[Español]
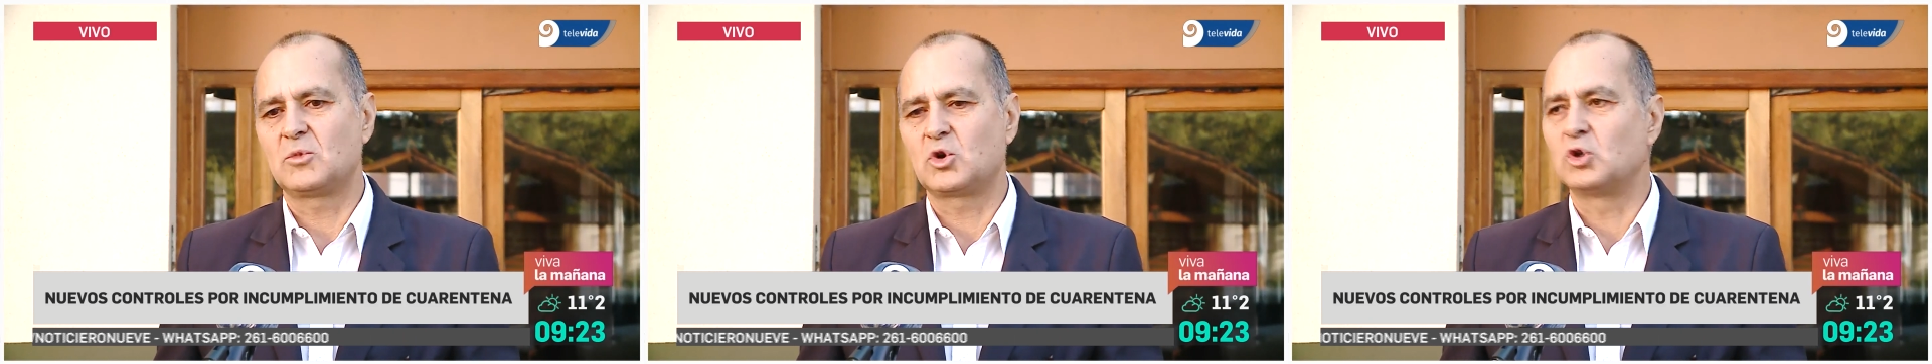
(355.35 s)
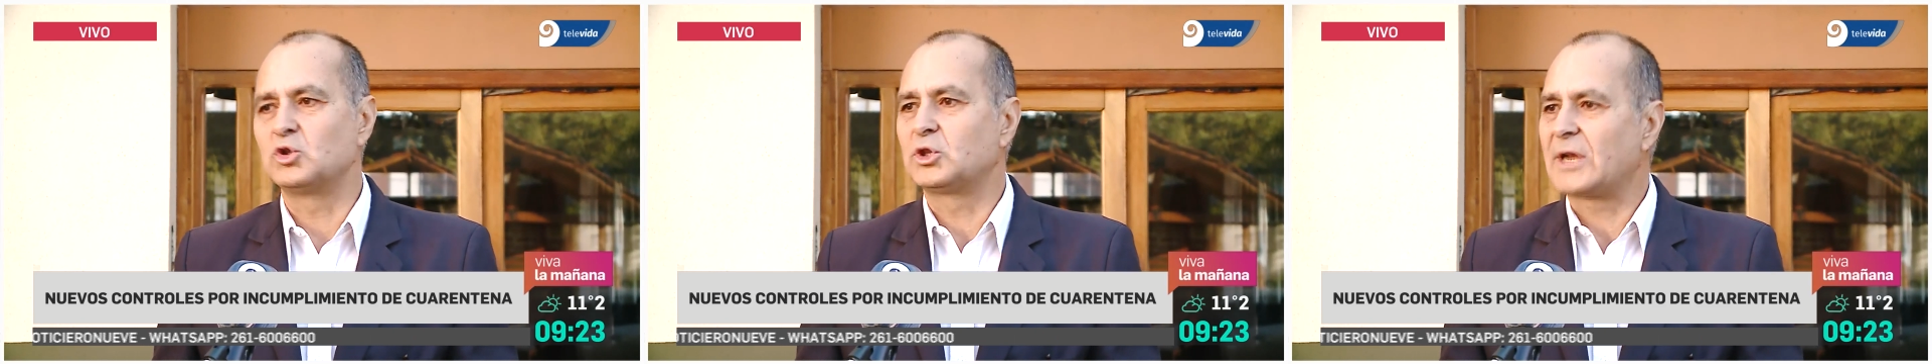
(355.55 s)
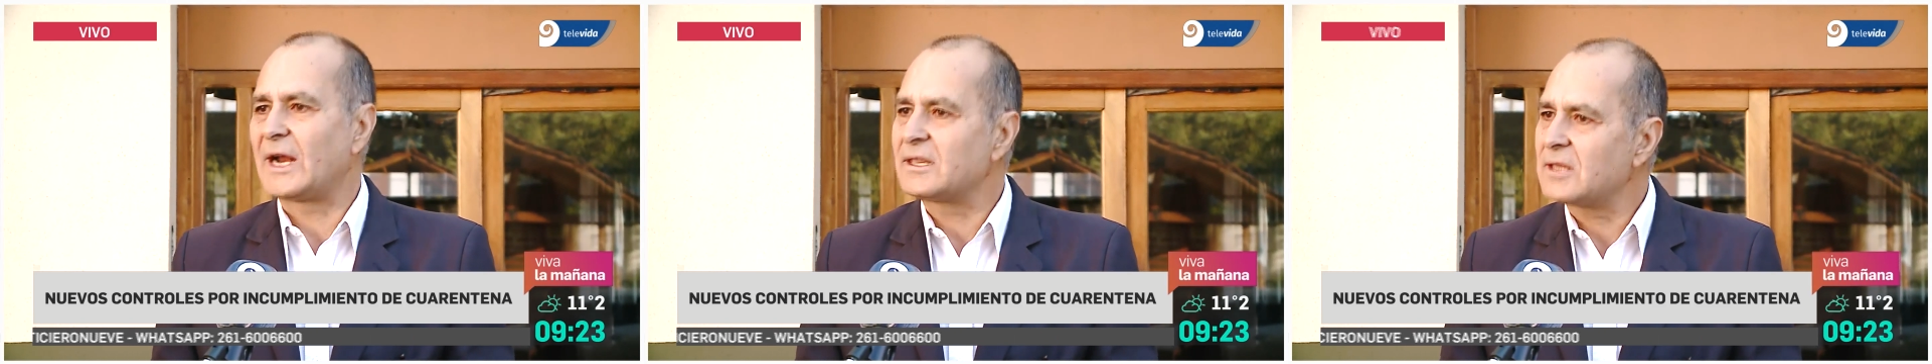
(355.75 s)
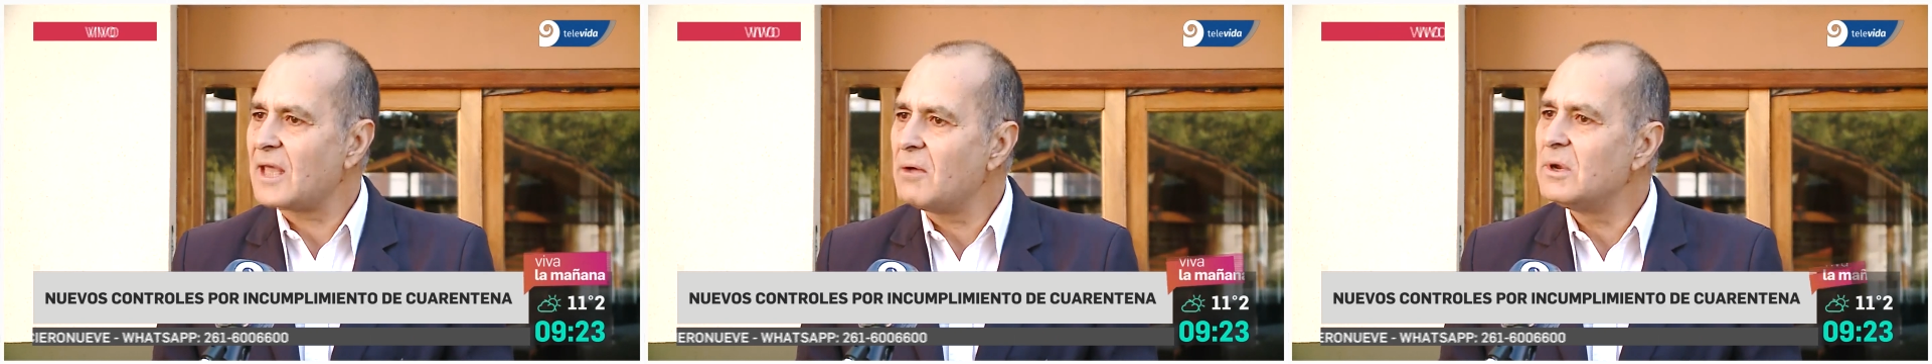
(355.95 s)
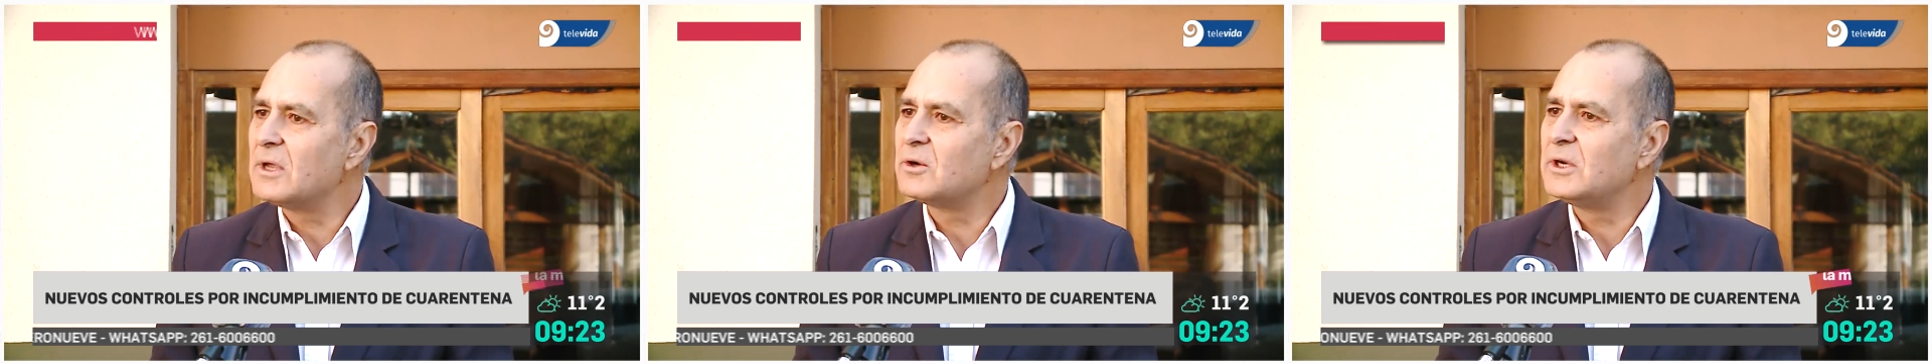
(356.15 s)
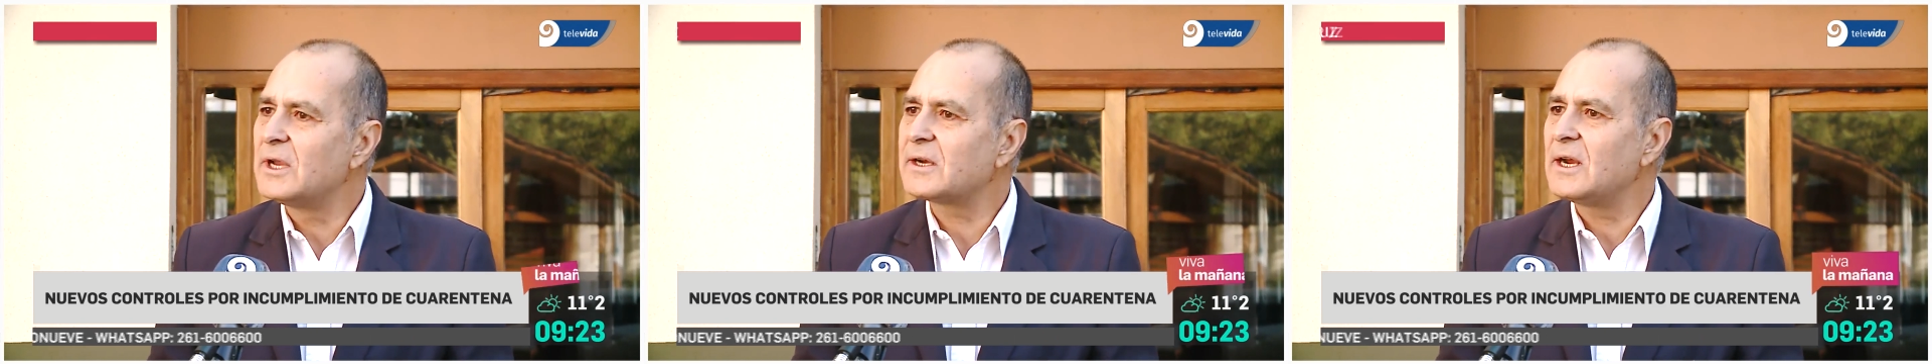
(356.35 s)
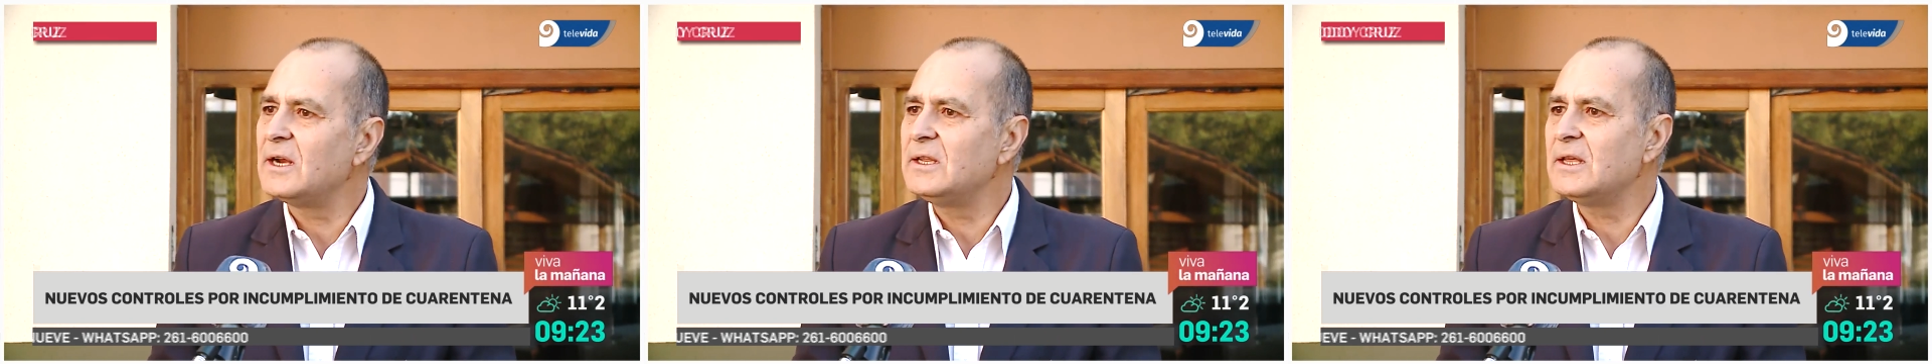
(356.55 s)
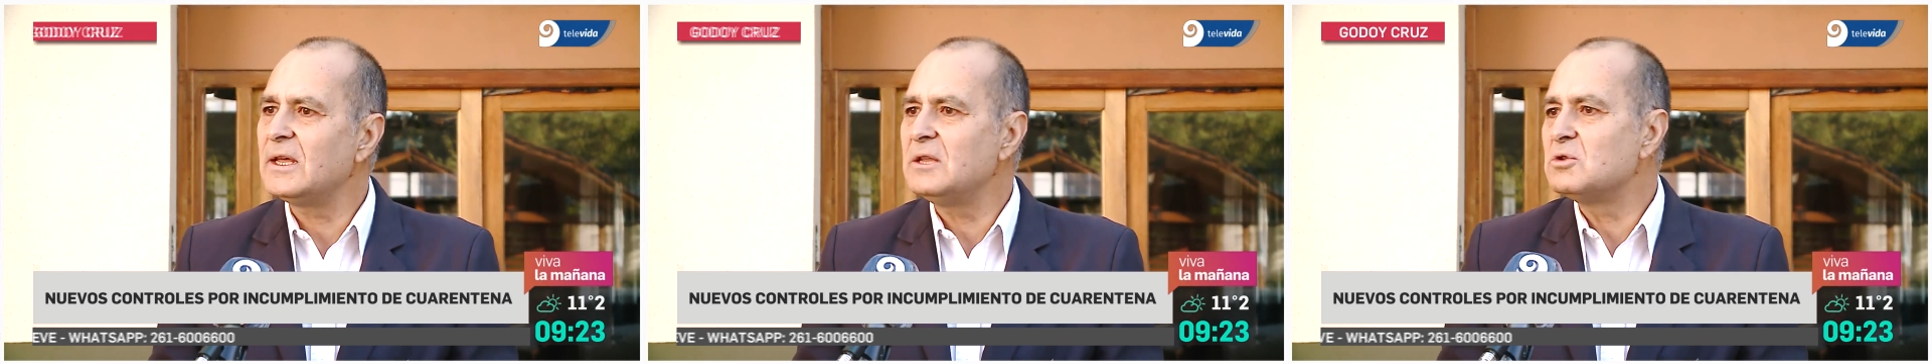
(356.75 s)
contrastable con la
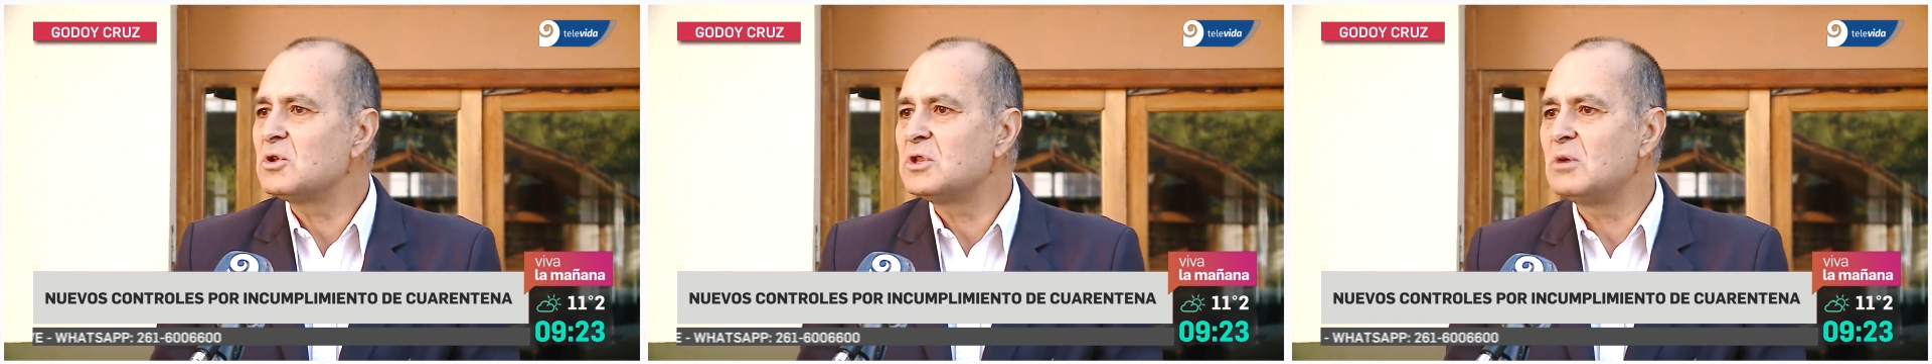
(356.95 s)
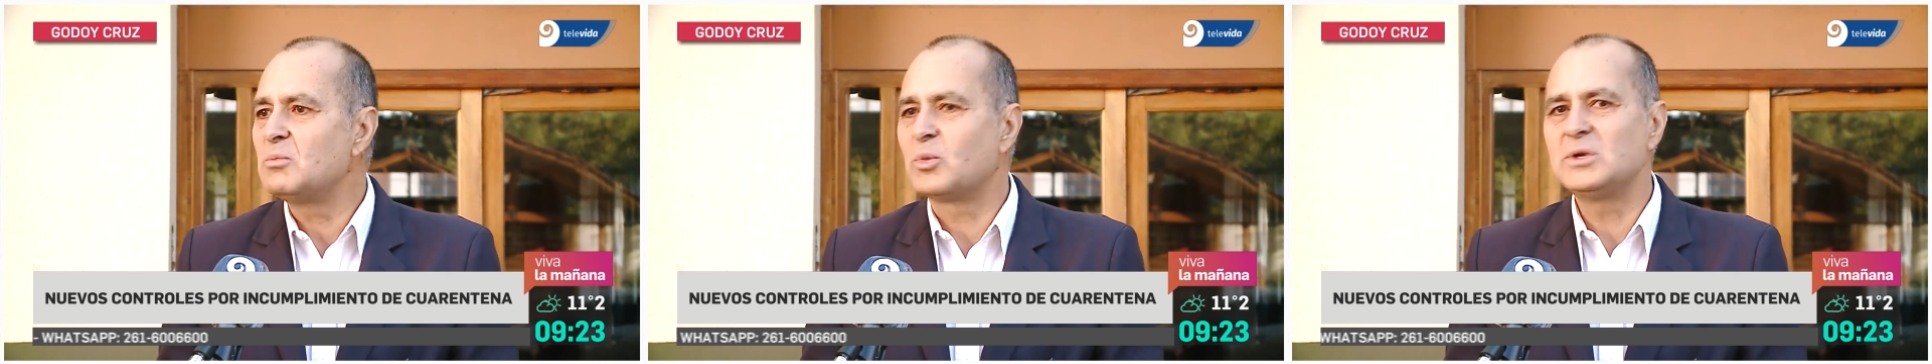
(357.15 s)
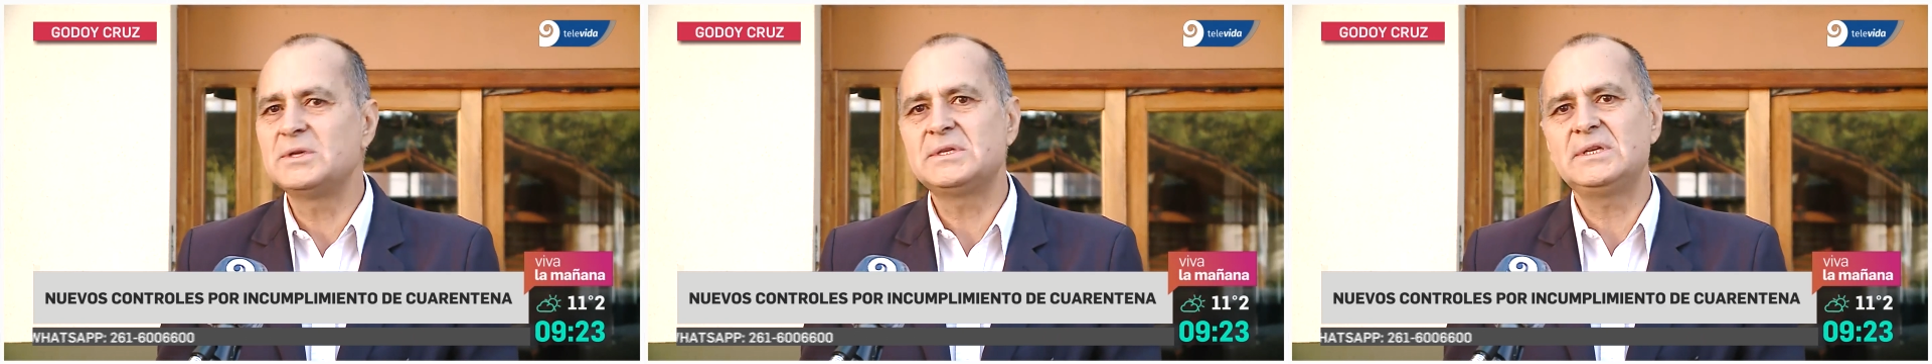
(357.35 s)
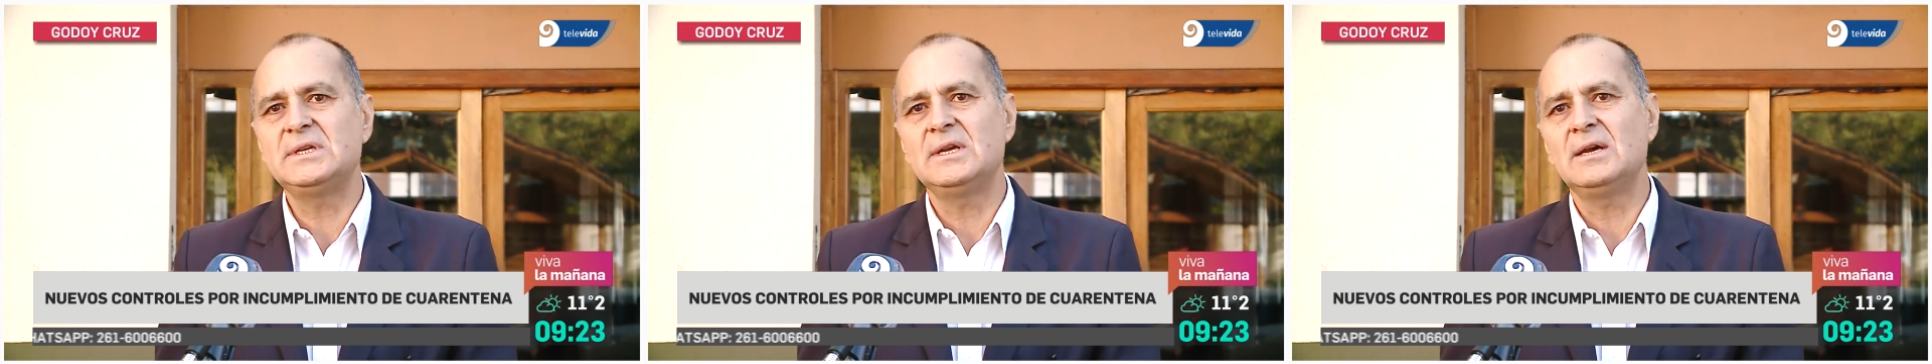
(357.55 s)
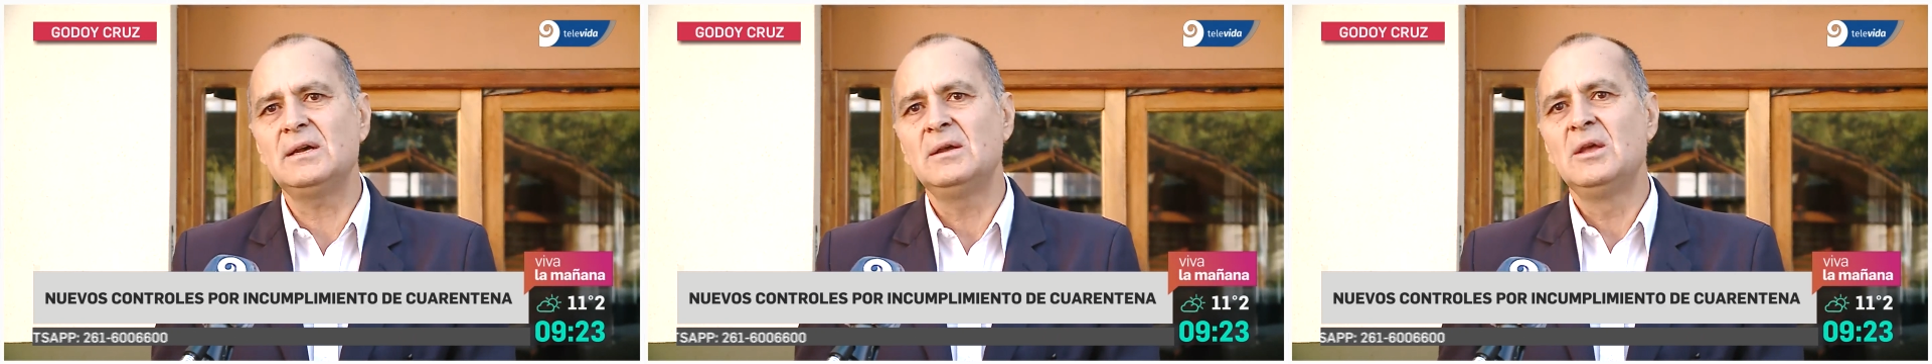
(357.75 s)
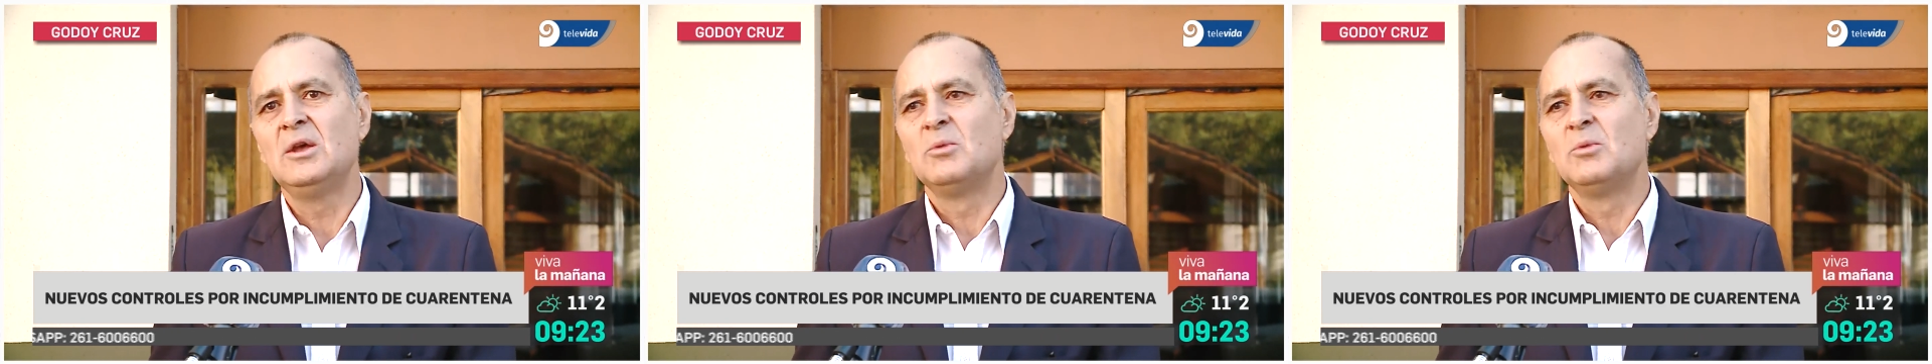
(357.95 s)
realidad en donde el policía